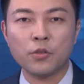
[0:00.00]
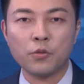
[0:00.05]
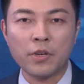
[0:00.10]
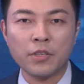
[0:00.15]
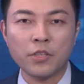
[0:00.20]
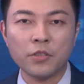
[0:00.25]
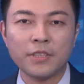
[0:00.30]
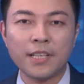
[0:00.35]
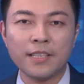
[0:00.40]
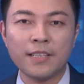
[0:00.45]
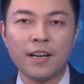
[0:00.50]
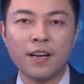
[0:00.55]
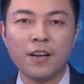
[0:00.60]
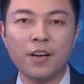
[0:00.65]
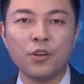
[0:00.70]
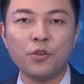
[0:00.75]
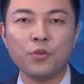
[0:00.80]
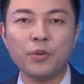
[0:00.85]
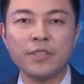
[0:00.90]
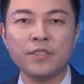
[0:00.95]
观众大家
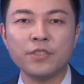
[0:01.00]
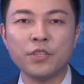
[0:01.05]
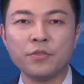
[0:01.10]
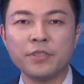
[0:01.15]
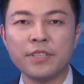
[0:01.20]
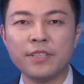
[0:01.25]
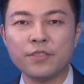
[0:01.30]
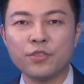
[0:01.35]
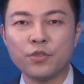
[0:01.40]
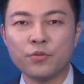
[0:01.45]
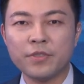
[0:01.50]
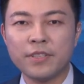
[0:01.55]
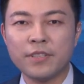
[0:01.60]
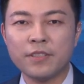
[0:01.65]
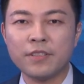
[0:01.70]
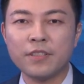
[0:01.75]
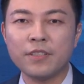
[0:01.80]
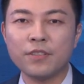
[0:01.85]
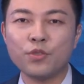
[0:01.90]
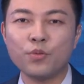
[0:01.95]
好，欢迎走进中新
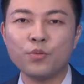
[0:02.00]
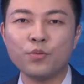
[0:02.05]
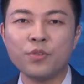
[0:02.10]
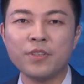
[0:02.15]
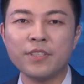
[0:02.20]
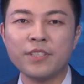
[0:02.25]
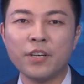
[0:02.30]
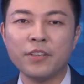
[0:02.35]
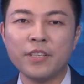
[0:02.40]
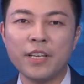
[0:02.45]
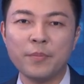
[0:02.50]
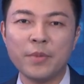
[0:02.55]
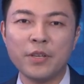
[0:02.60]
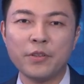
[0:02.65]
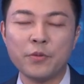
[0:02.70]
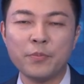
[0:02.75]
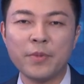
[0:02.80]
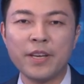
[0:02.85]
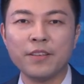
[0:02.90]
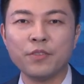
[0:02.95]
社中国焦点面
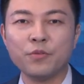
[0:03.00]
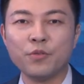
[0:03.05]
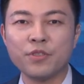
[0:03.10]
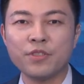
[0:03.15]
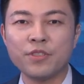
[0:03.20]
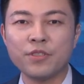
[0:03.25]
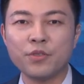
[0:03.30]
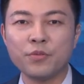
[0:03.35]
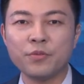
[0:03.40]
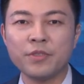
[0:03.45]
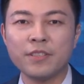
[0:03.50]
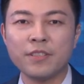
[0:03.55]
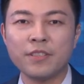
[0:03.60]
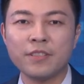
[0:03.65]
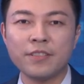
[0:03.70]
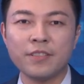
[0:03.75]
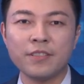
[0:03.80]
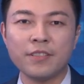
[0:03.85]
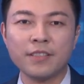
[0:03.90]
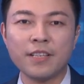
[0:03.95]
对面，我是中新社
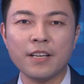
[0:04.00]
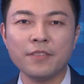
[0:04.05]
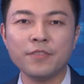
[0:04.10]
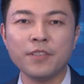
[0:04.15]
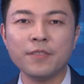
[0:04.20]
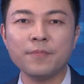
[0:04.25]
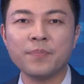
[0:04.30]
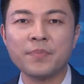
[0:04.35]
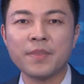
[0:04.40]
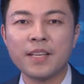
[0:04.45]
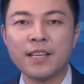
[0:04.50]
记者阚峰。